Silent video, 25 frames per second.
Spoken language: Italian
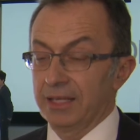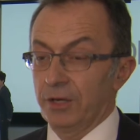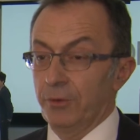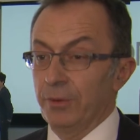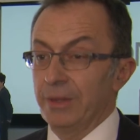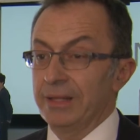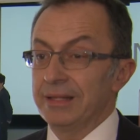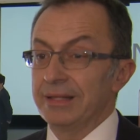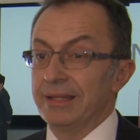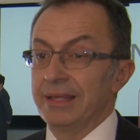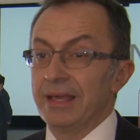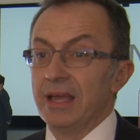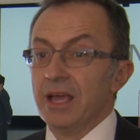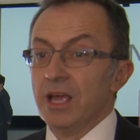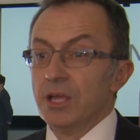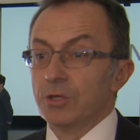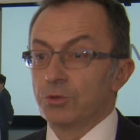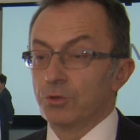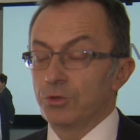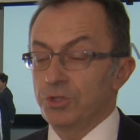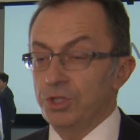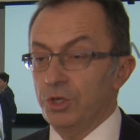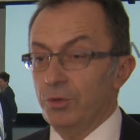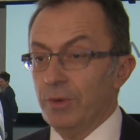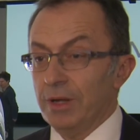Quindi su
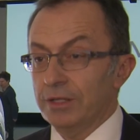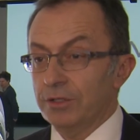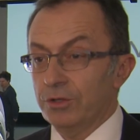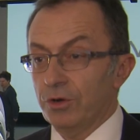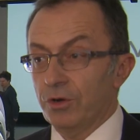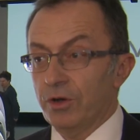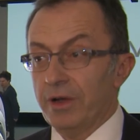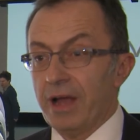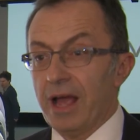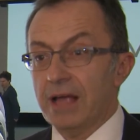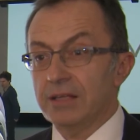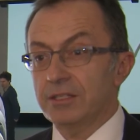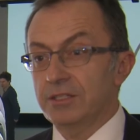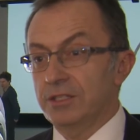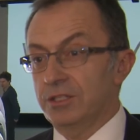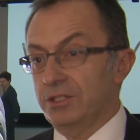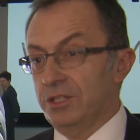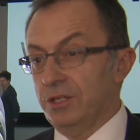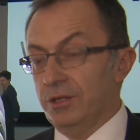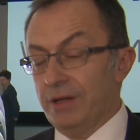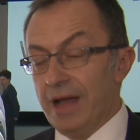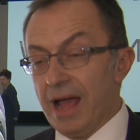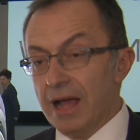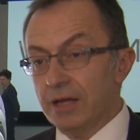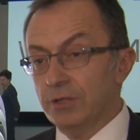C4
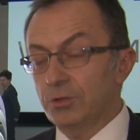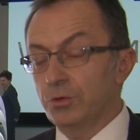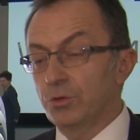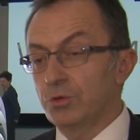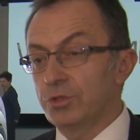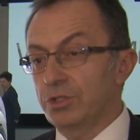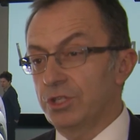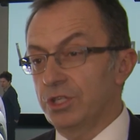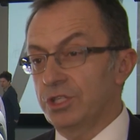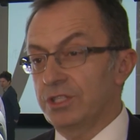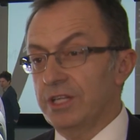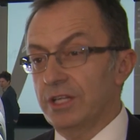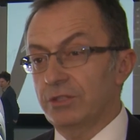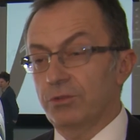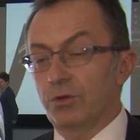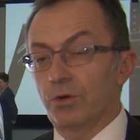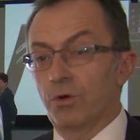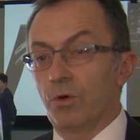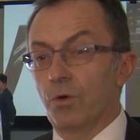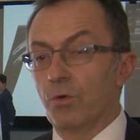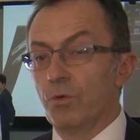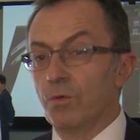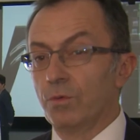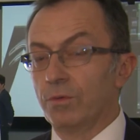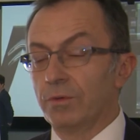Cactus c'è stato
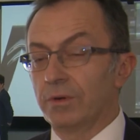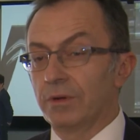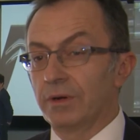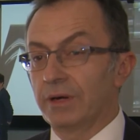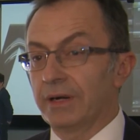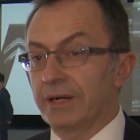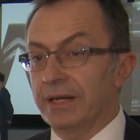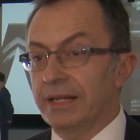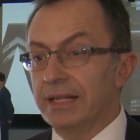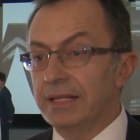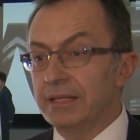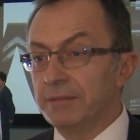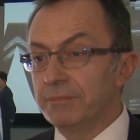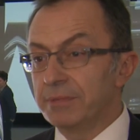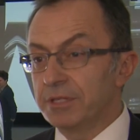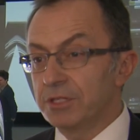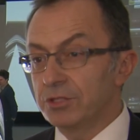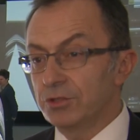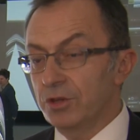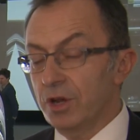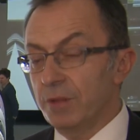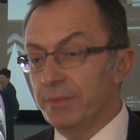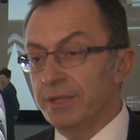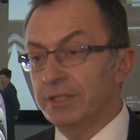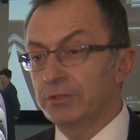un
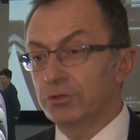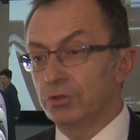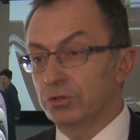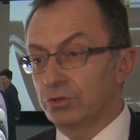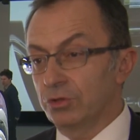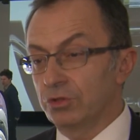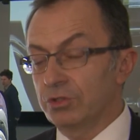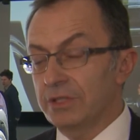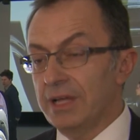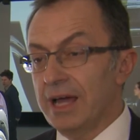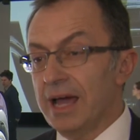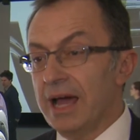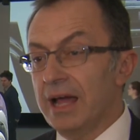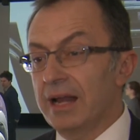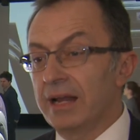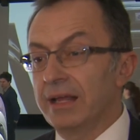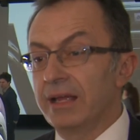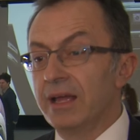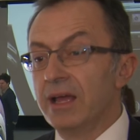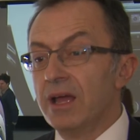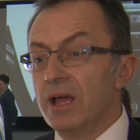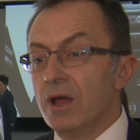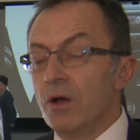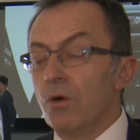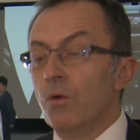ridimensionamento totale,
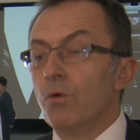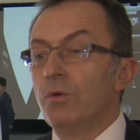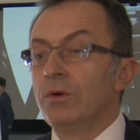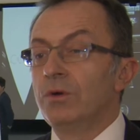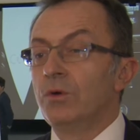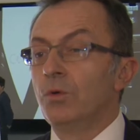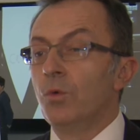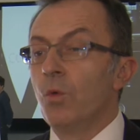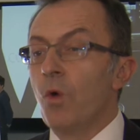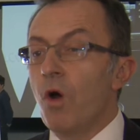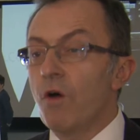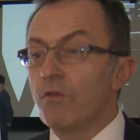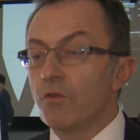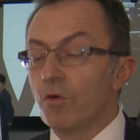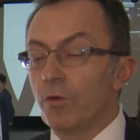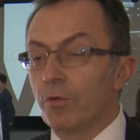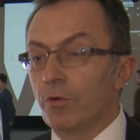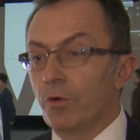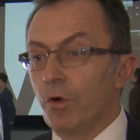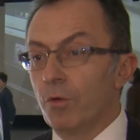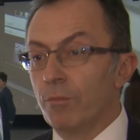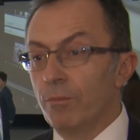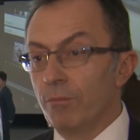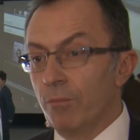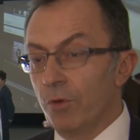un nuovo
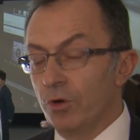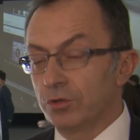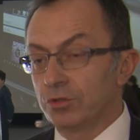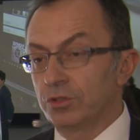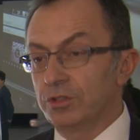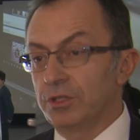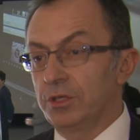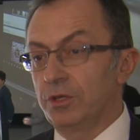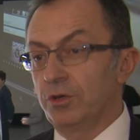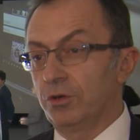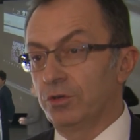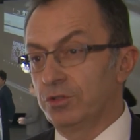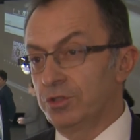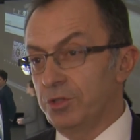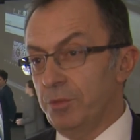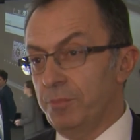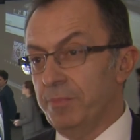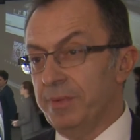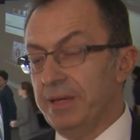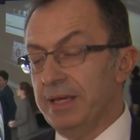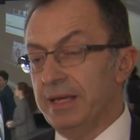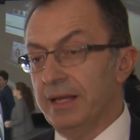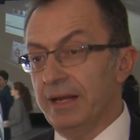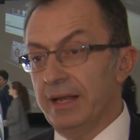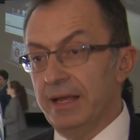modo di
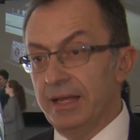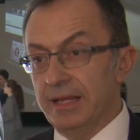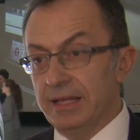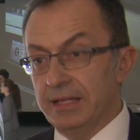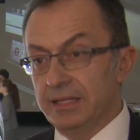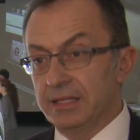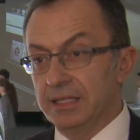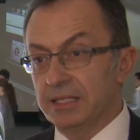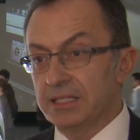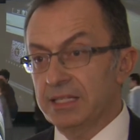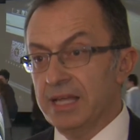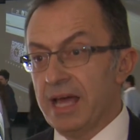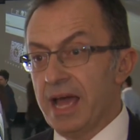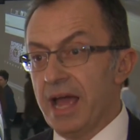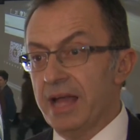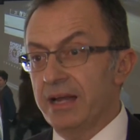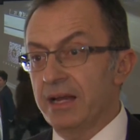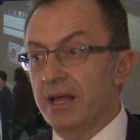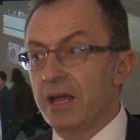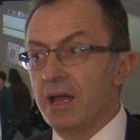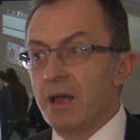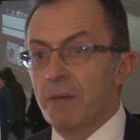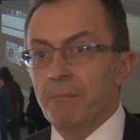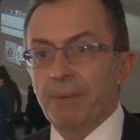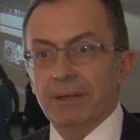concepire il design
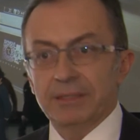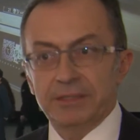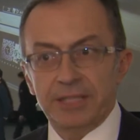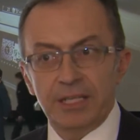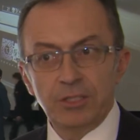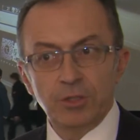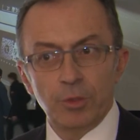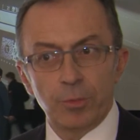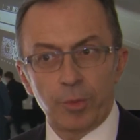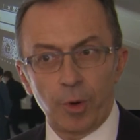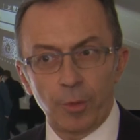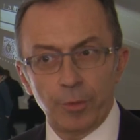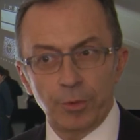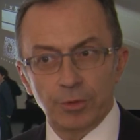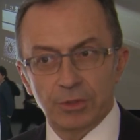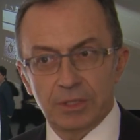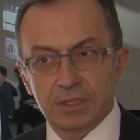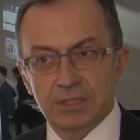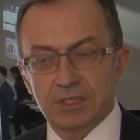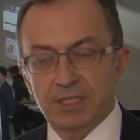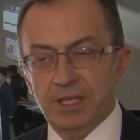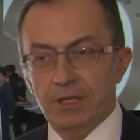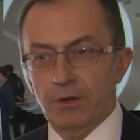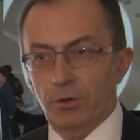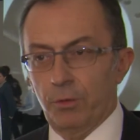partendo proprio da
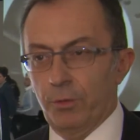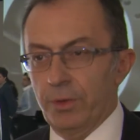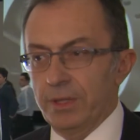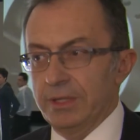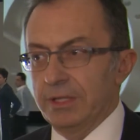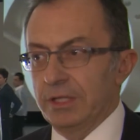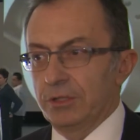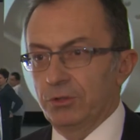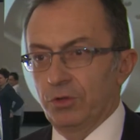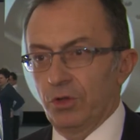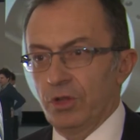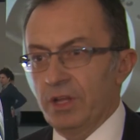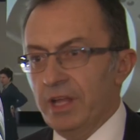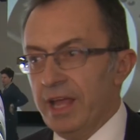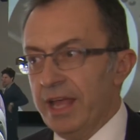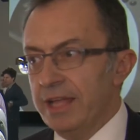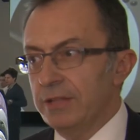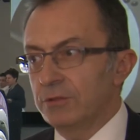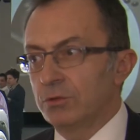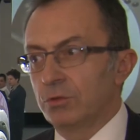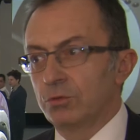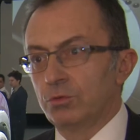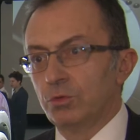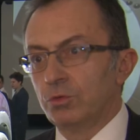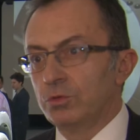zero, quindi
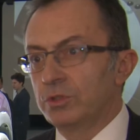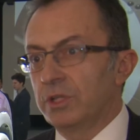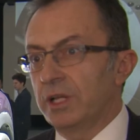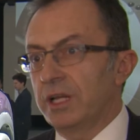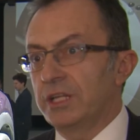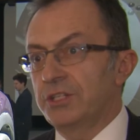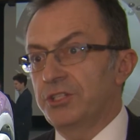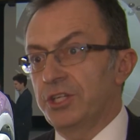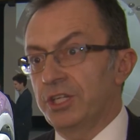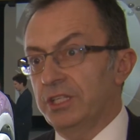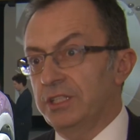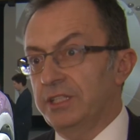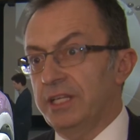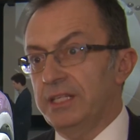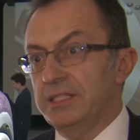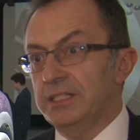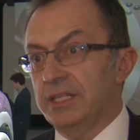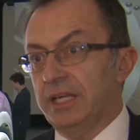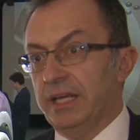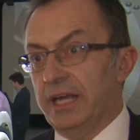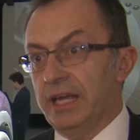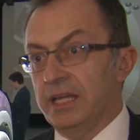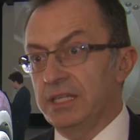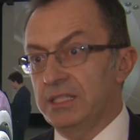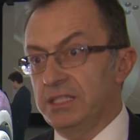togliendo tutte le certezze
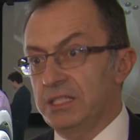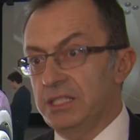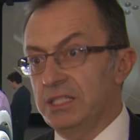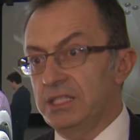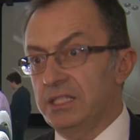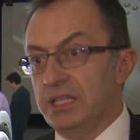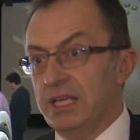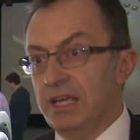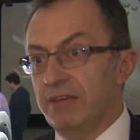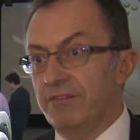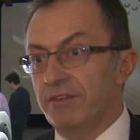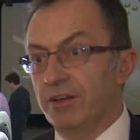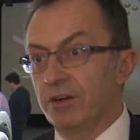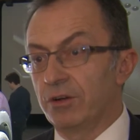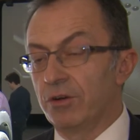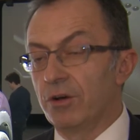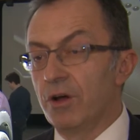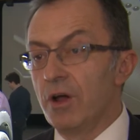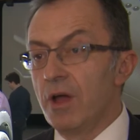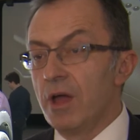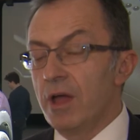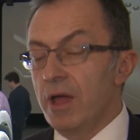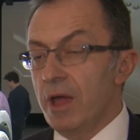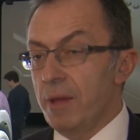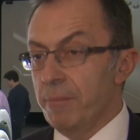che esistevano
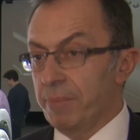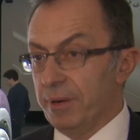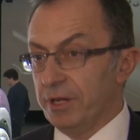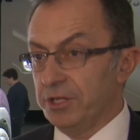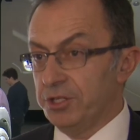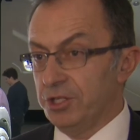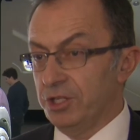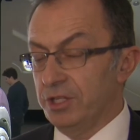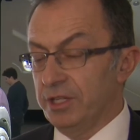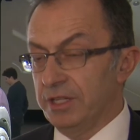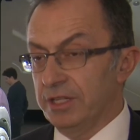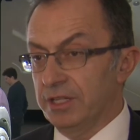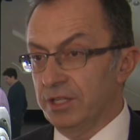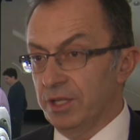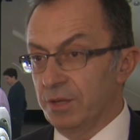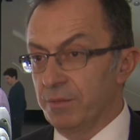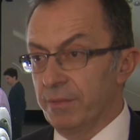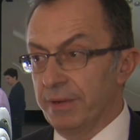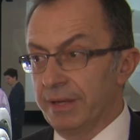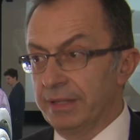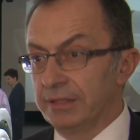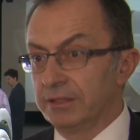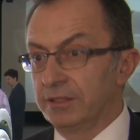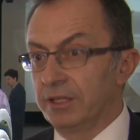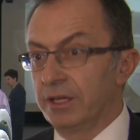
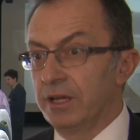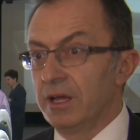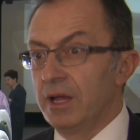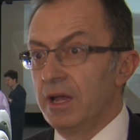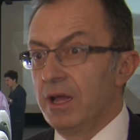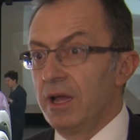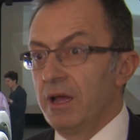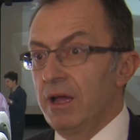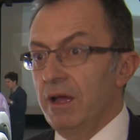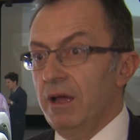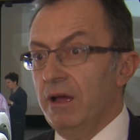precedentemente.